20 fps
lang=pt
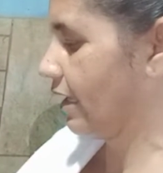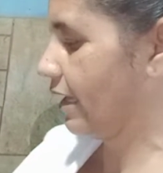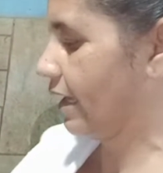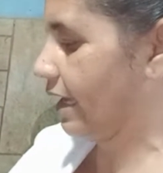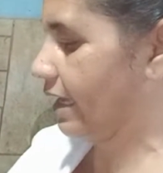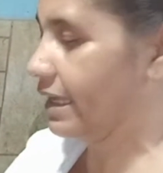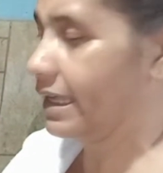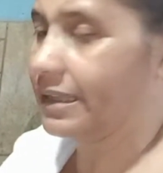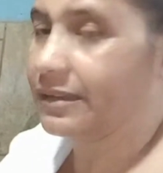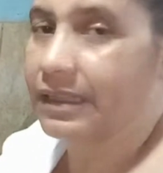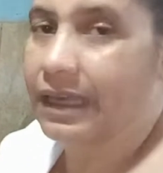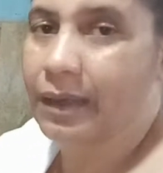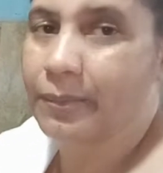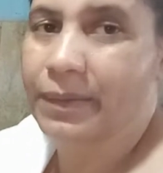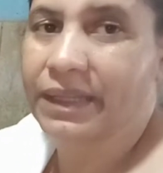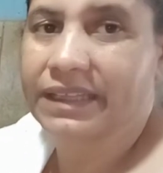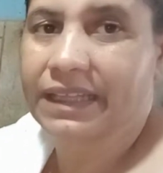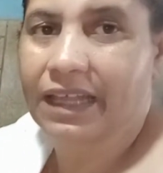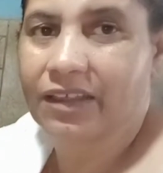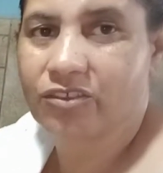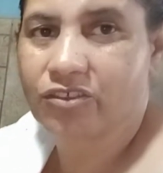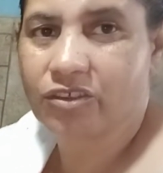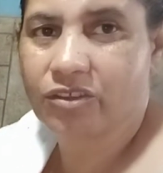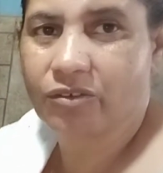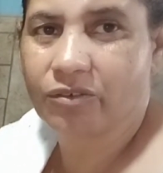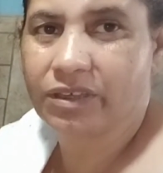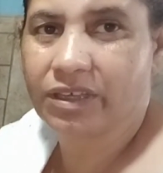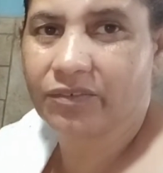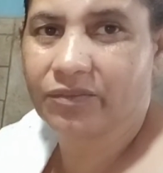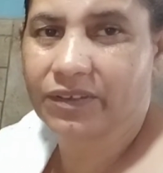Aí a, a batatinha
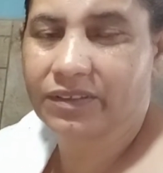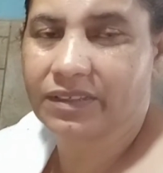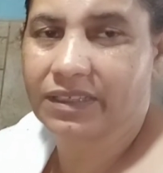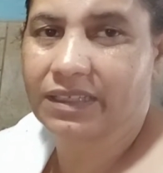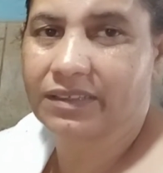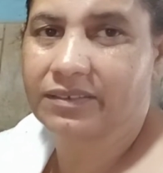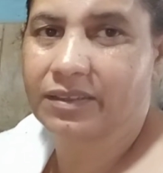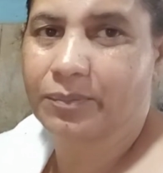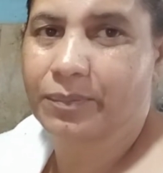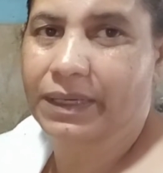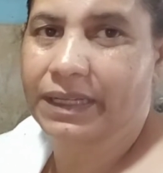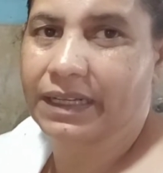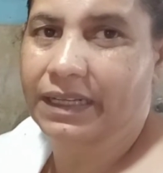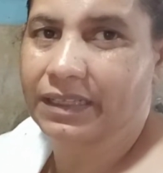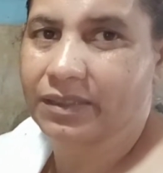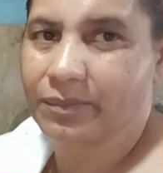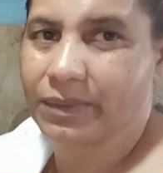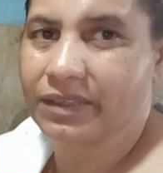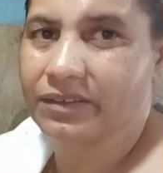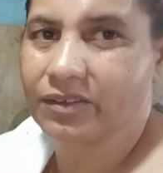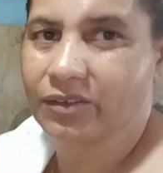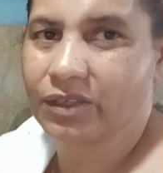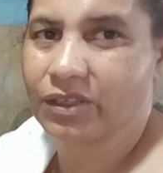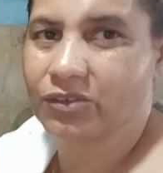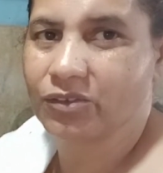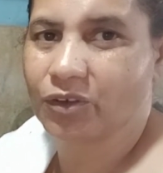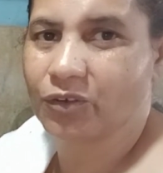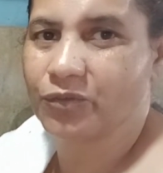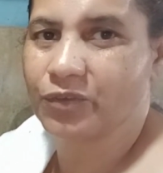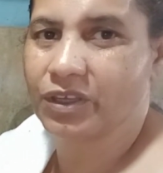eu ia fazer ela separada, mas eu
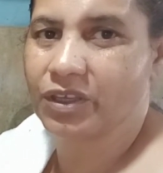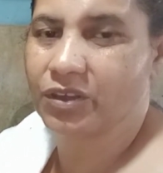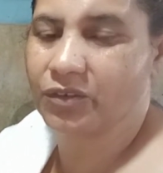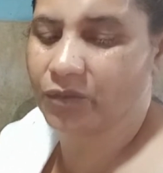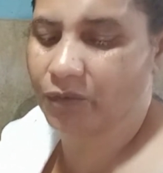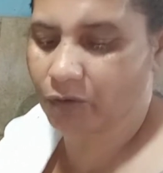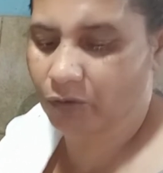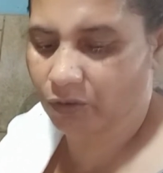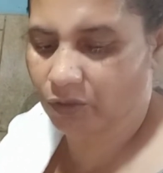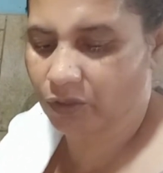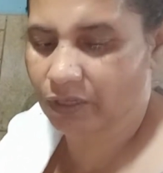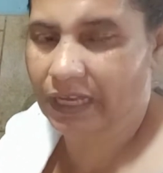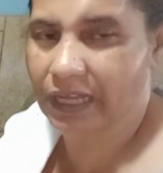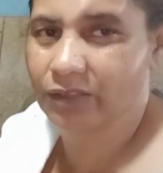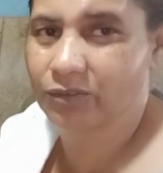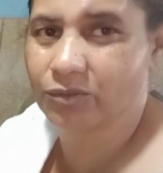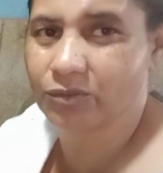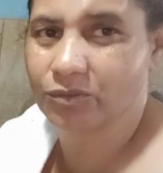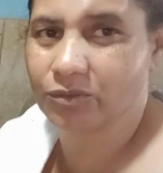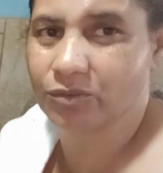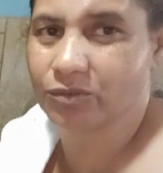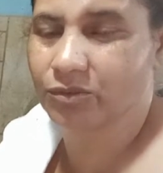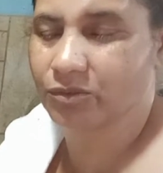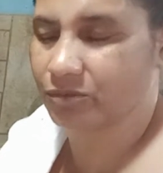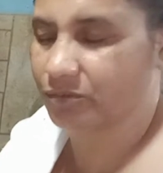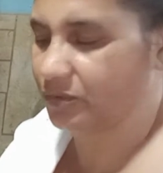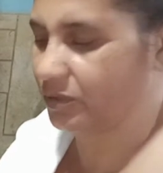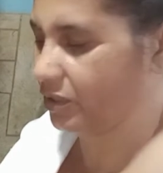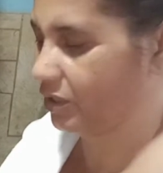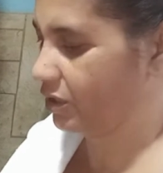resolvi e vou colocar no,
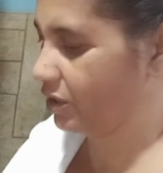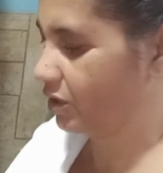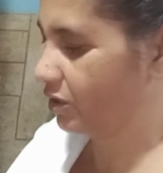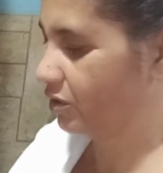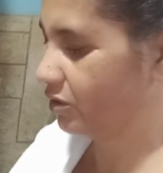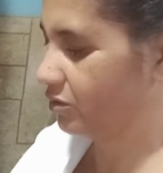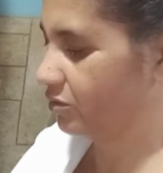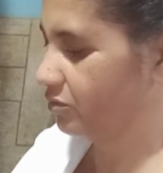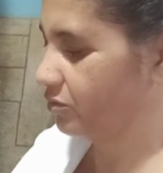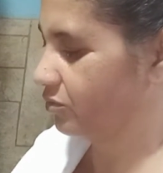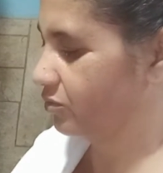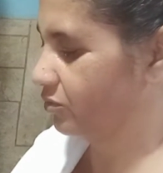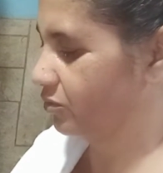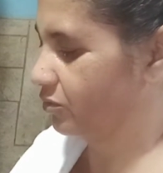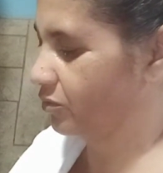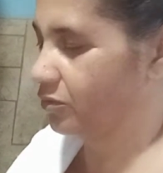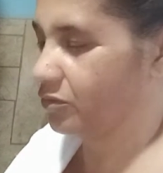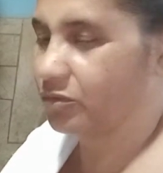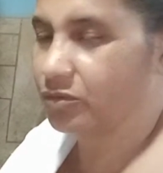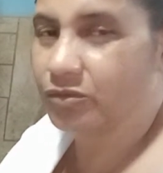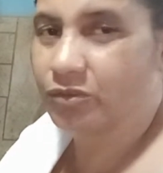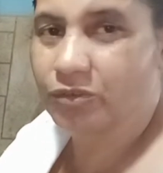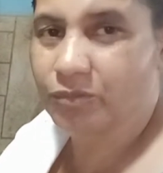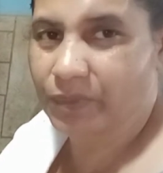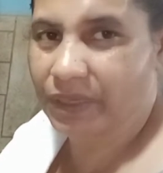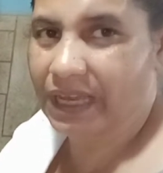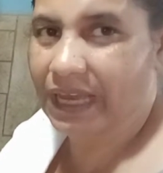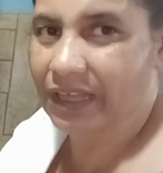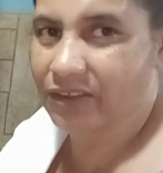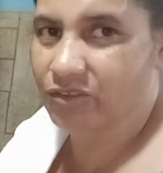no, nos
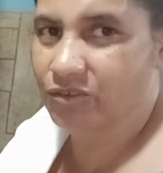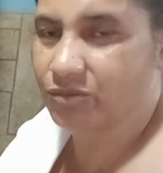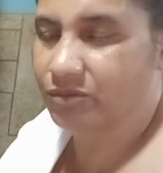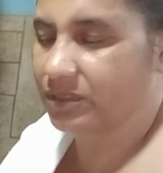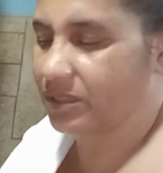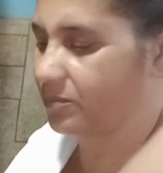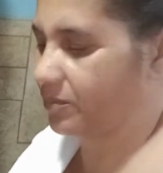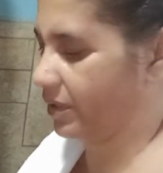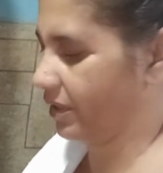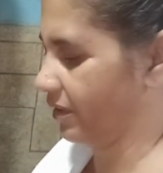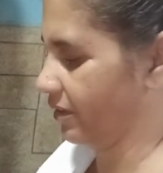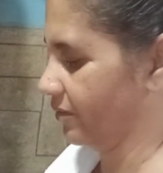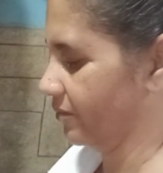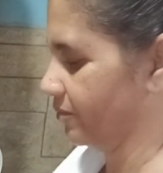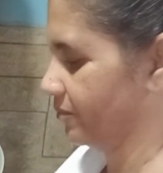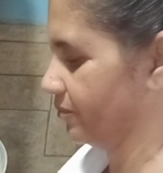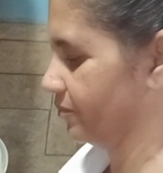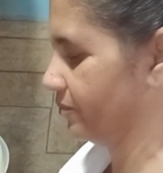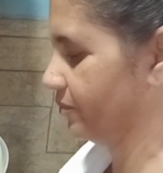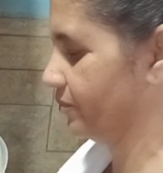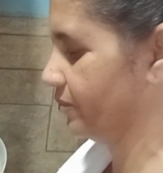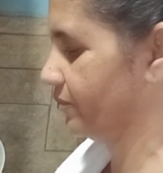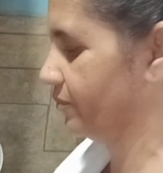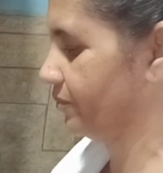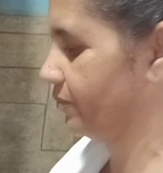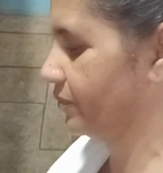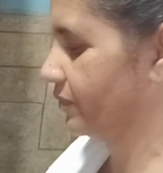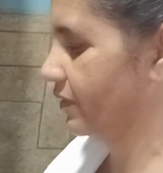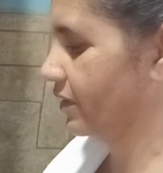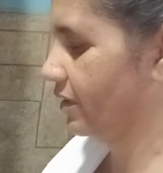picadinhos também.
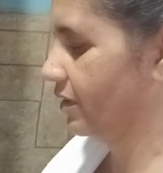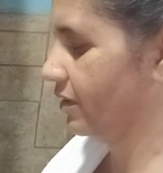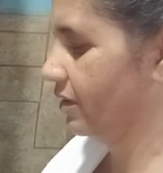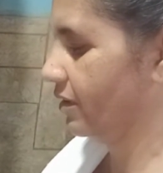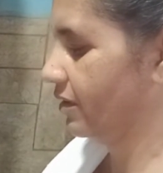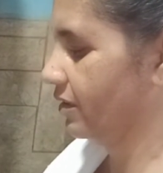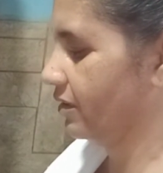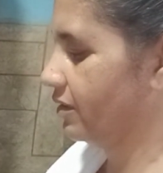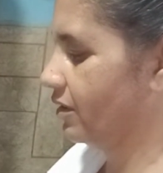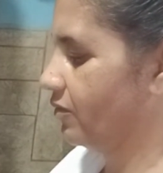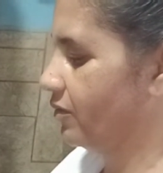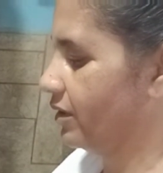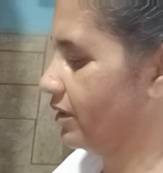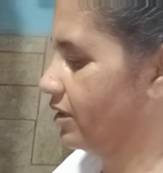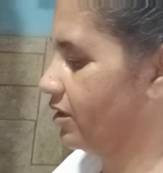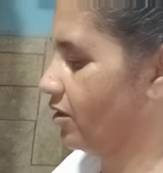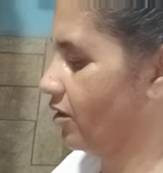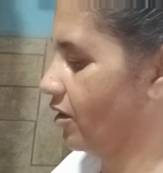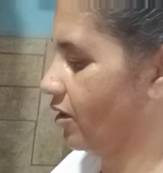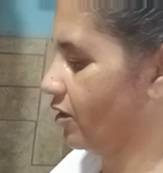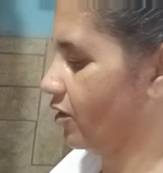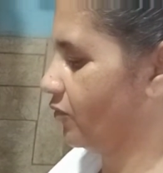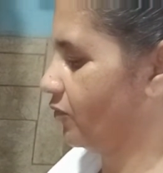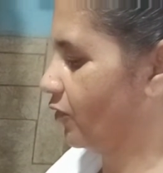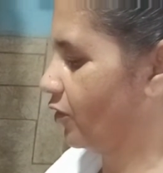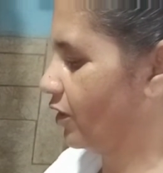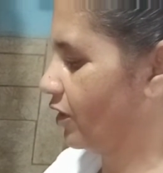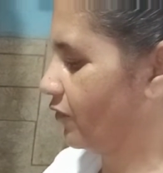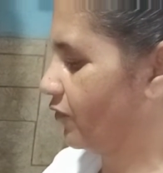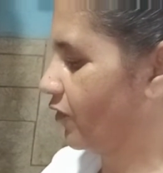Então aqui, ó, eu
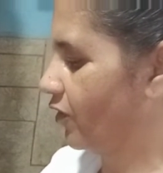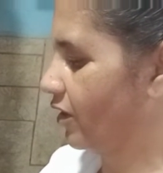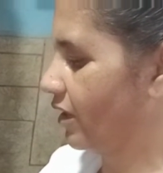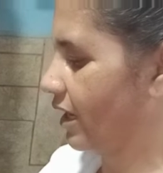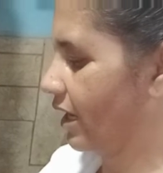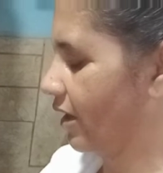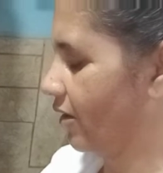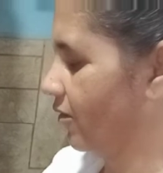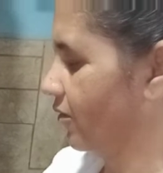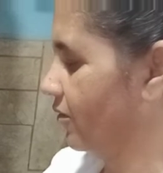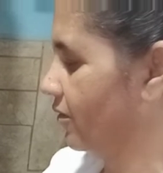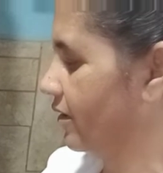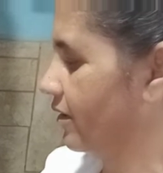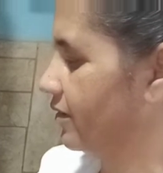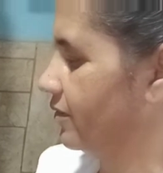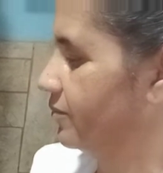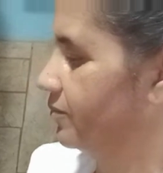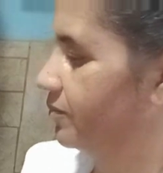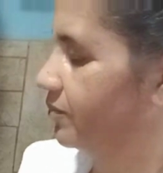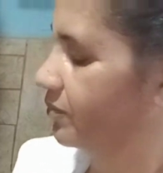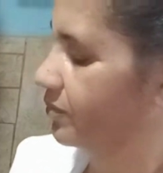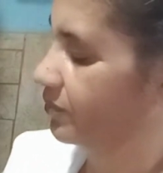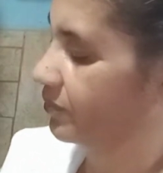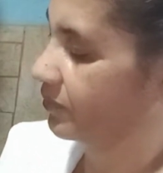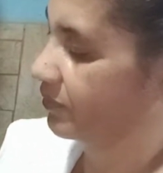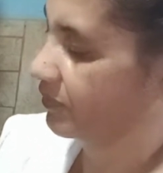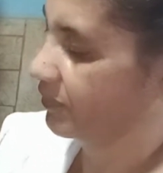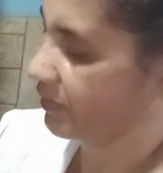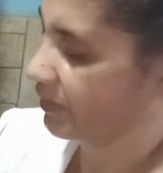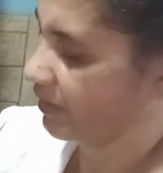vou refogar ó,
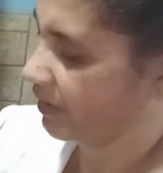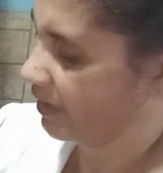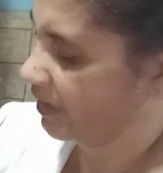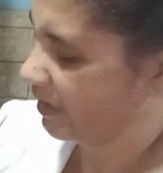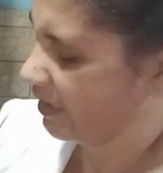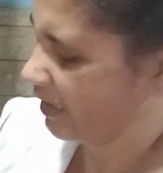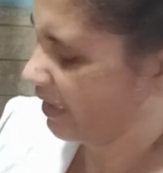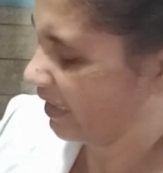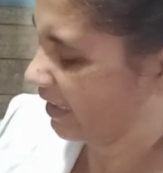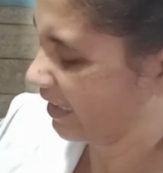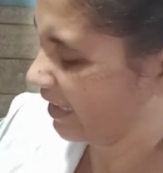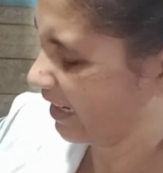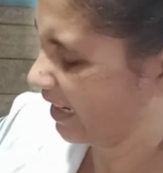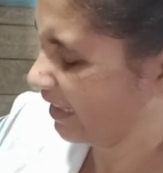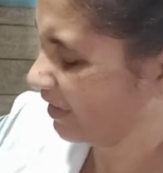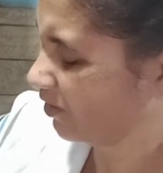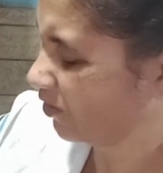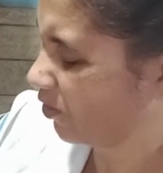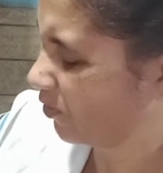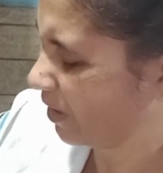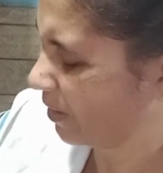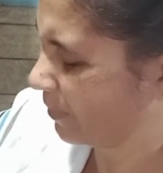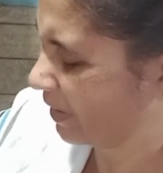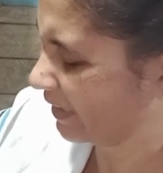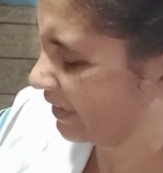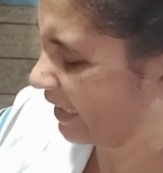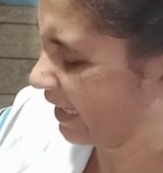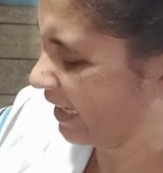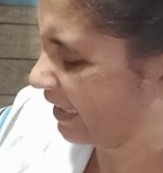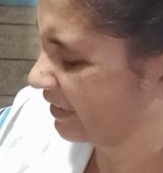a carne com a
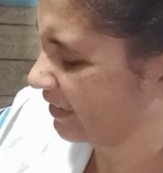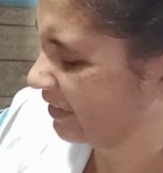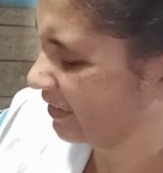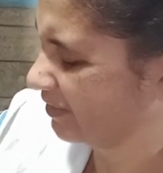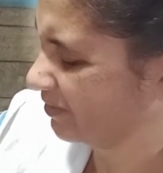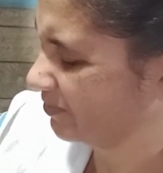batata.